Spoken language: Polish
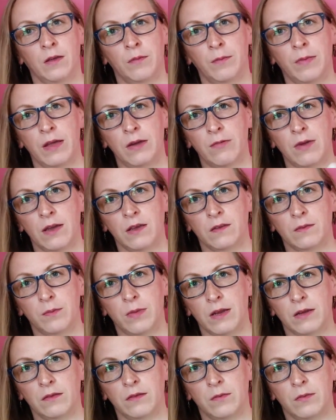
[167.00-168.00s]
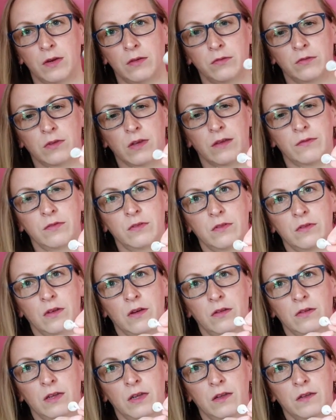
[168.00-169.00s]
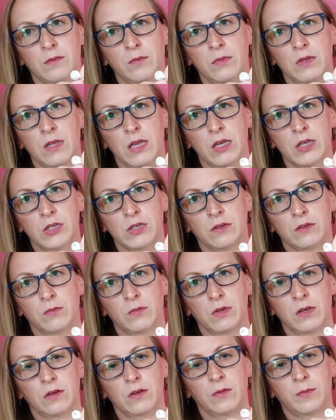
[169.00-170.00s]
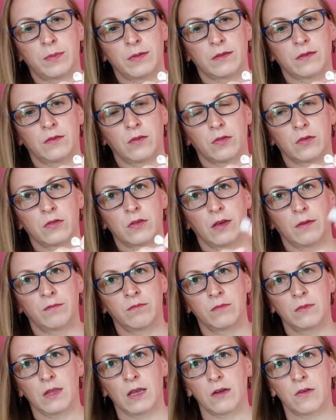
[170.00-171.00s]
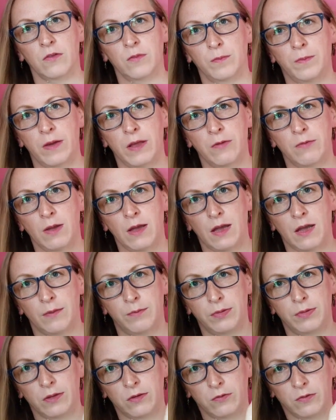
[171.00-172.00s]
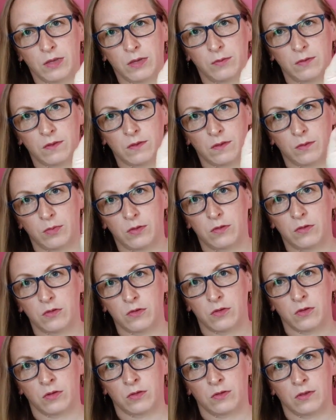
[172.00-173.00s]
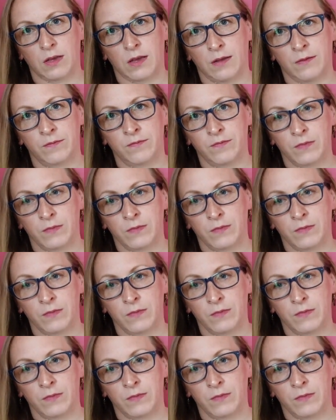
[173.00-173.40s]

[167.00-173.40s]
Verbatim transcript: Perła jest bardzo malutka, widzicie, ona jest mniejsza od mojego paznokcia. Taką perłę aplikujemy sobie do środka.